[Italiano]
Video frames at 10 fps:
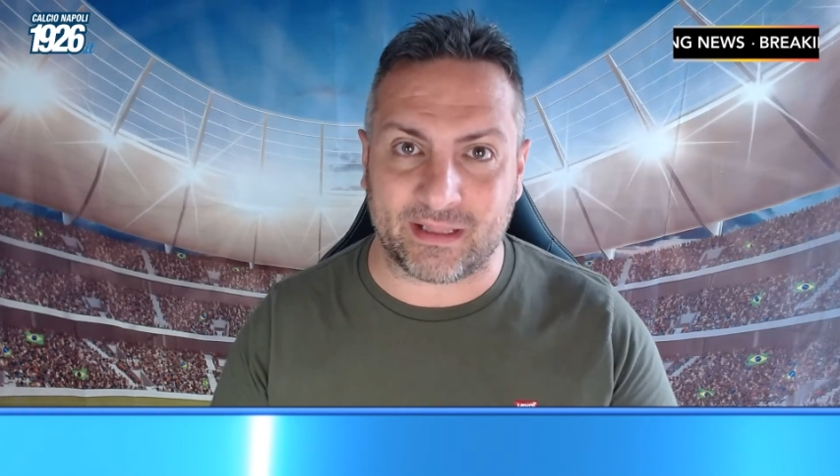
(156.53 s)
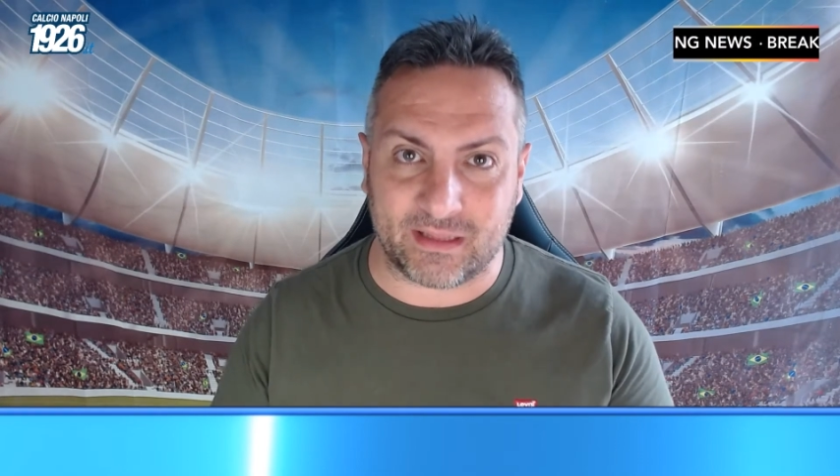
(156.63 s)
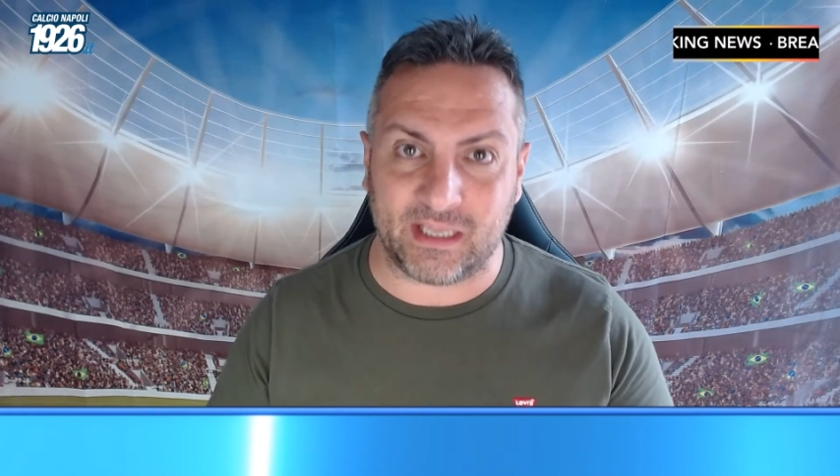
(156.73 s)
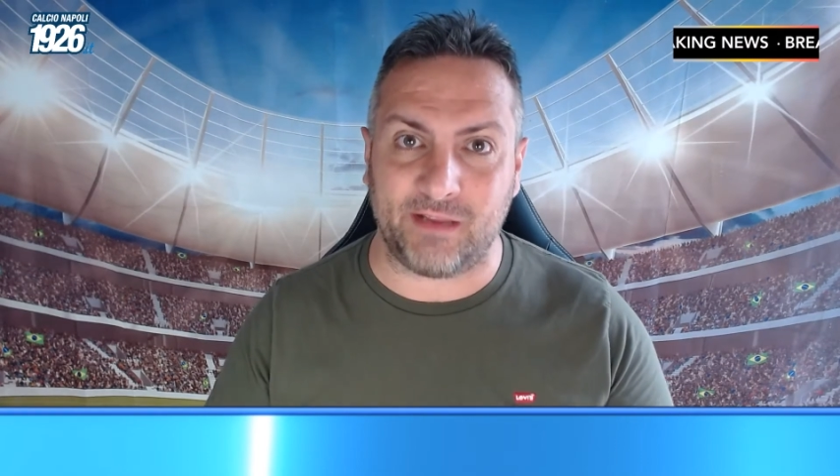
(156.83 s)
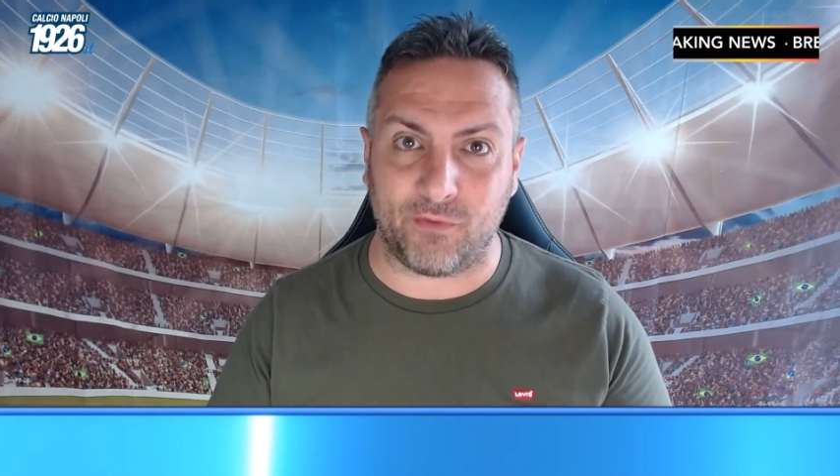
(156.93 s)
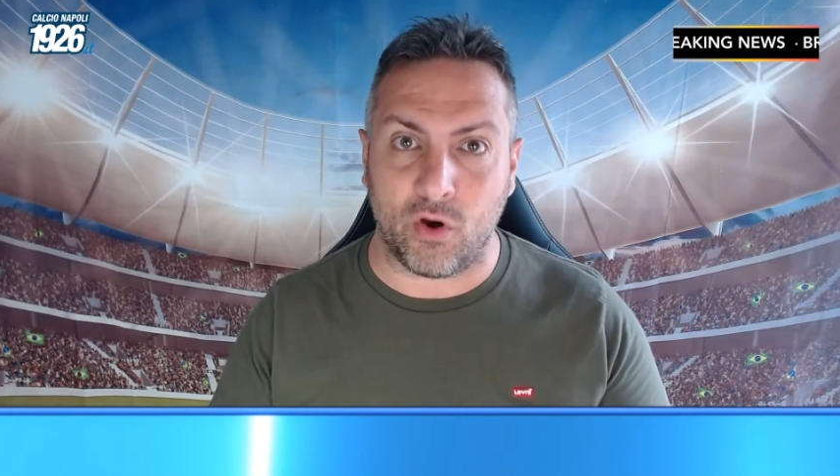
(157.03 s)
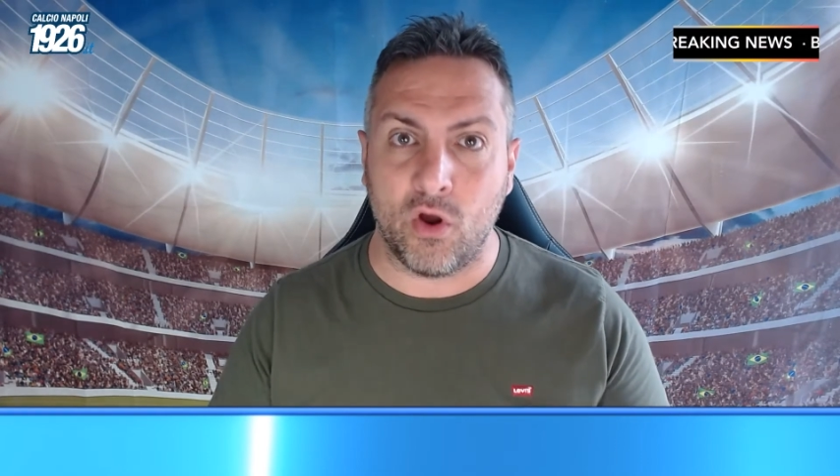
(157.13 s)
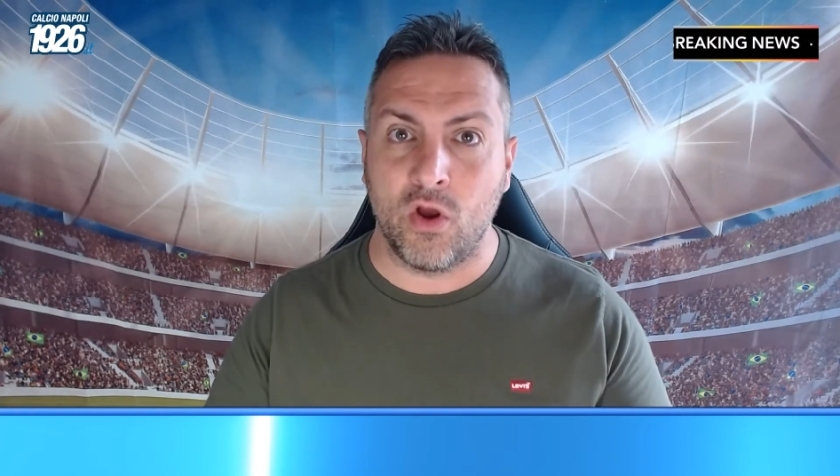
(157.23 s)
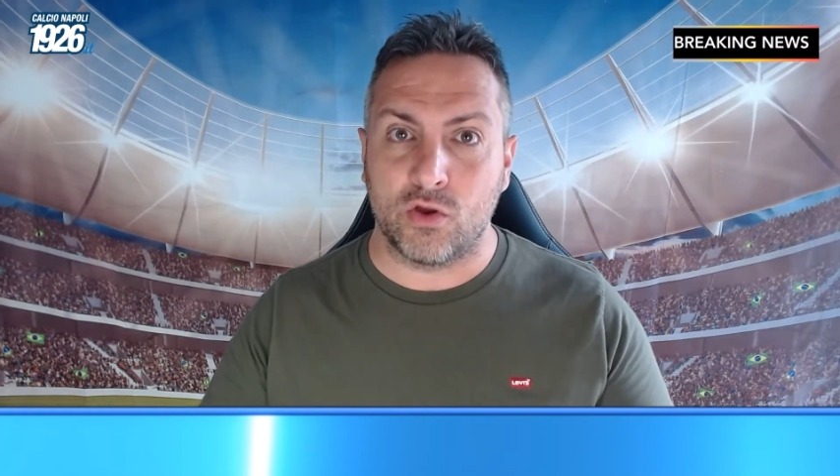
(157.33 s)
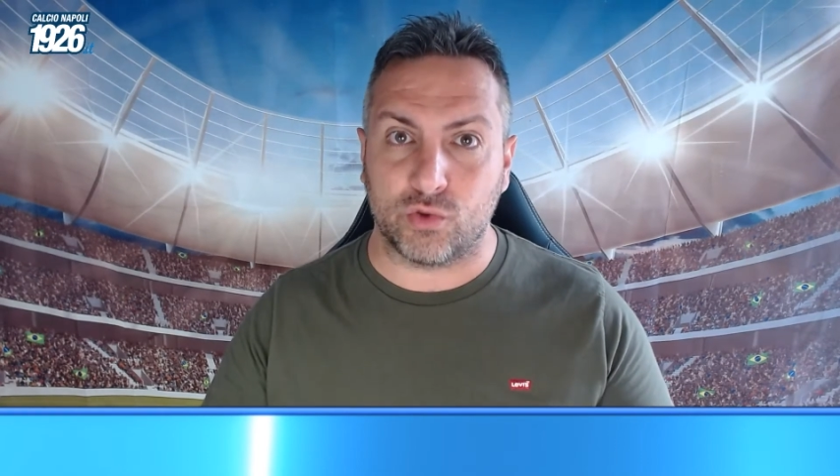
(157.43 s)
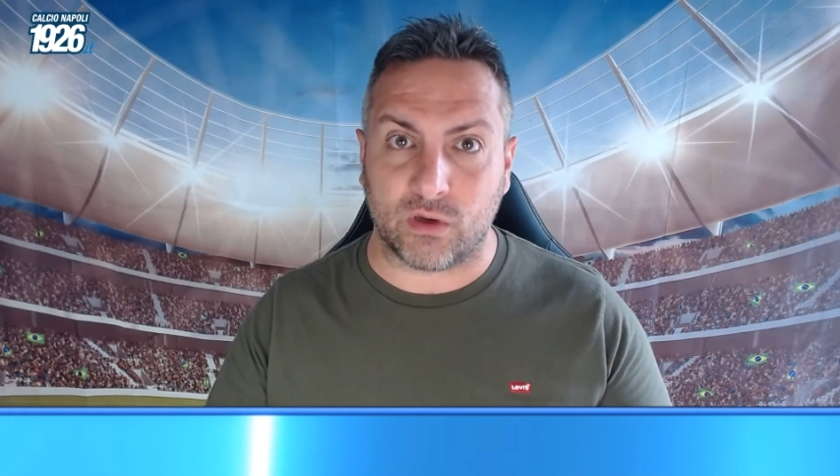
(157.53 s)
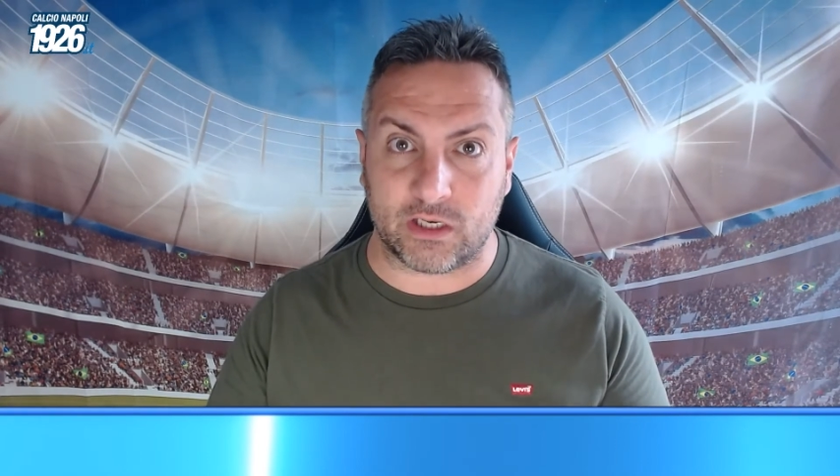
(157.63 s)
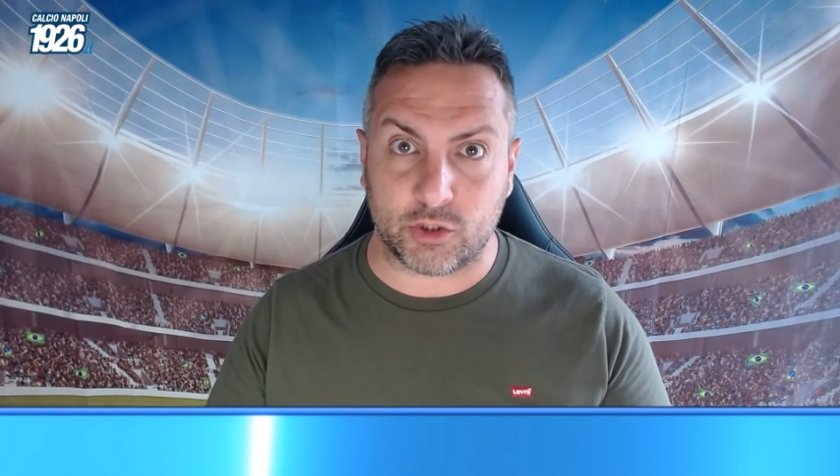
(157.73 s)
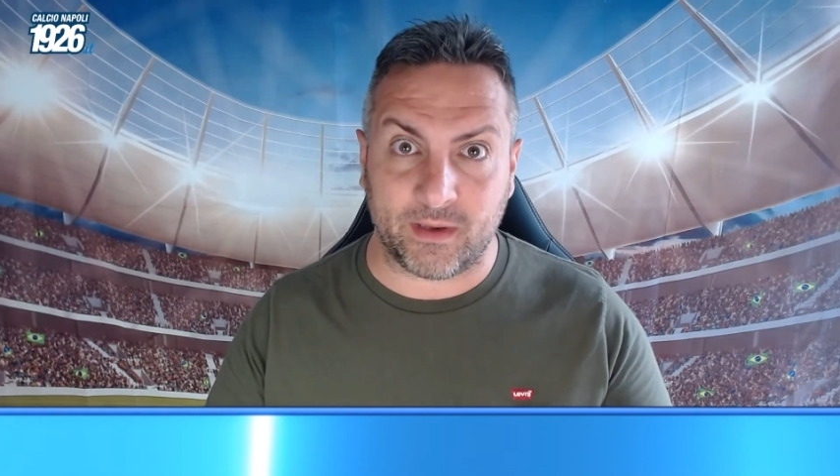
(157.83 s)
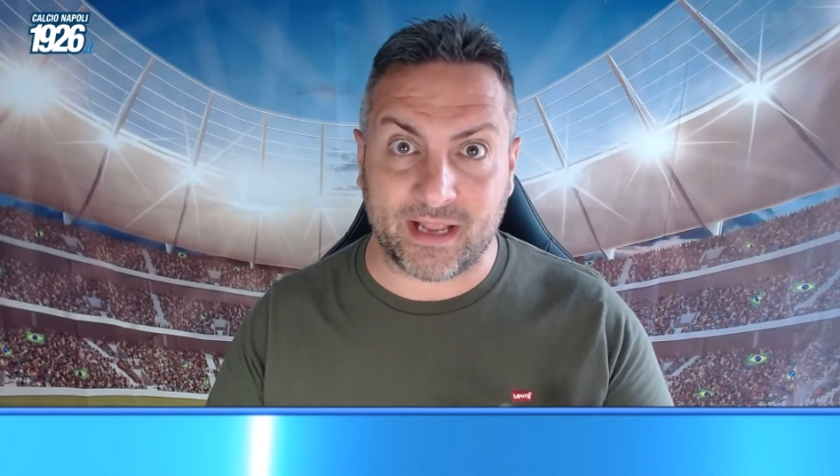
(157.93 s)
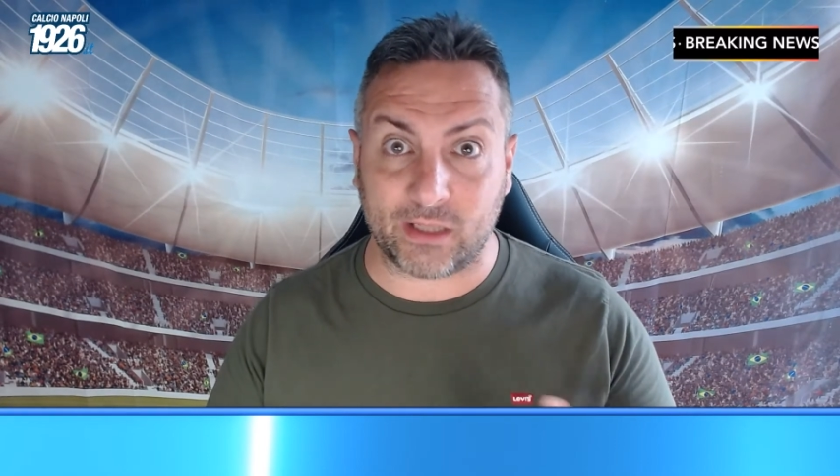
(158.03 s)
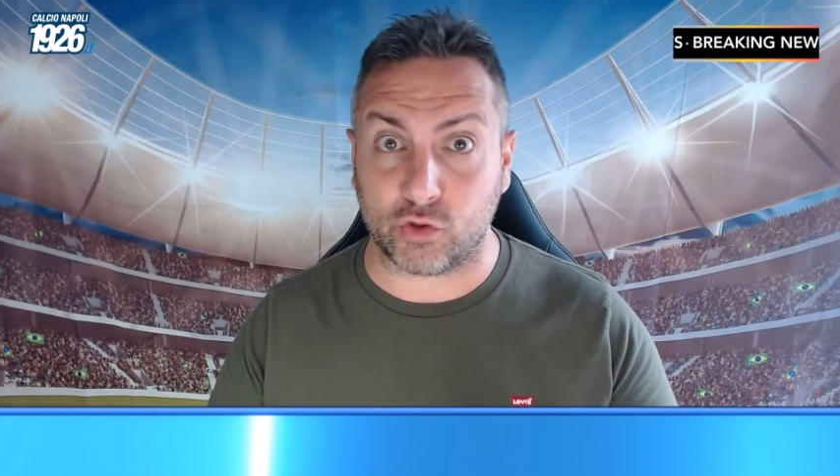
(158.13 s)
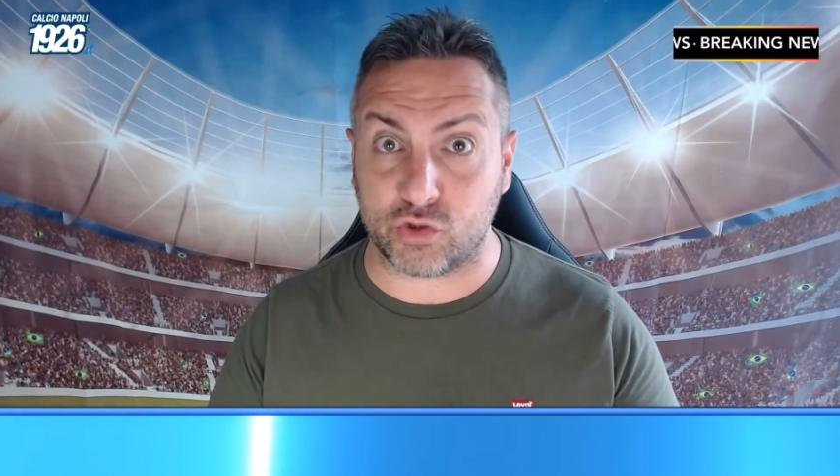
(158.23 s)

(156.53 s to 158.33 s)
attivo sul calciomercato,